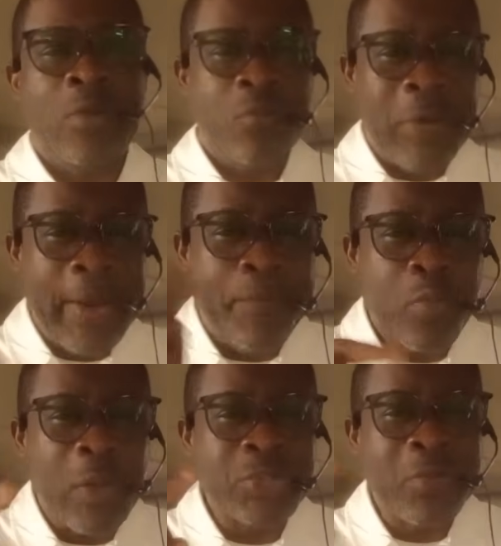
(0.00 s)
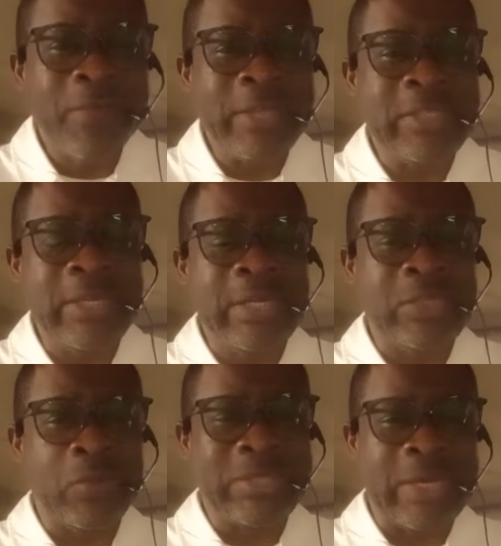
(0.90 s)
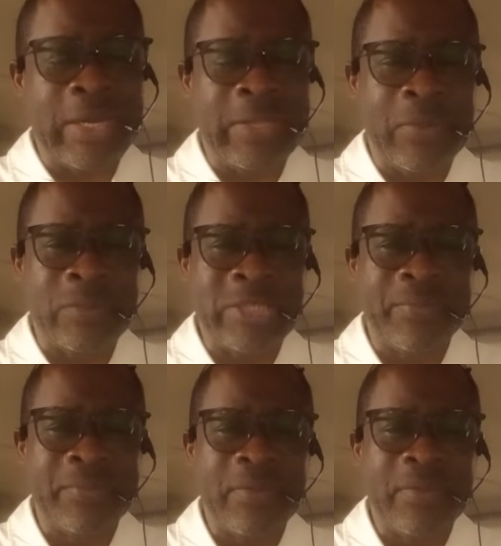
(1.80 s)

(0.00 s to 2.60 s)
voilà pourquoi je viens dire ici au secrétaire en chef.